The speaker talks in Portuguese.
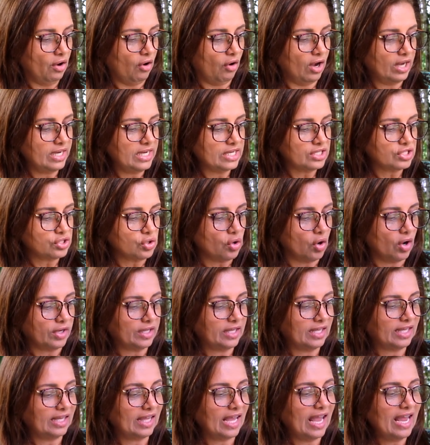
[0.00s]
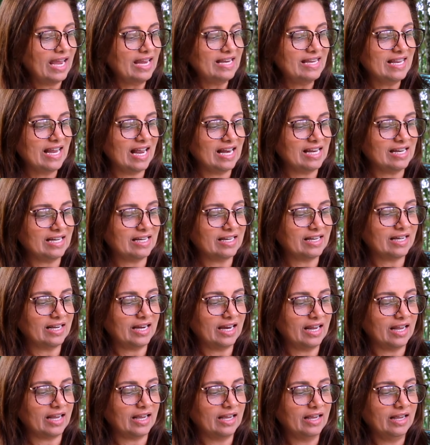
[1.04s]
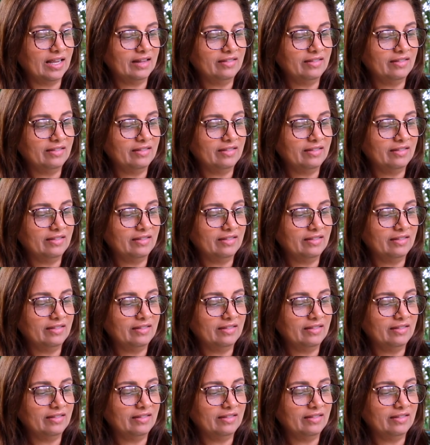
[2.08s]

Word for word: Olha só, quem nele crê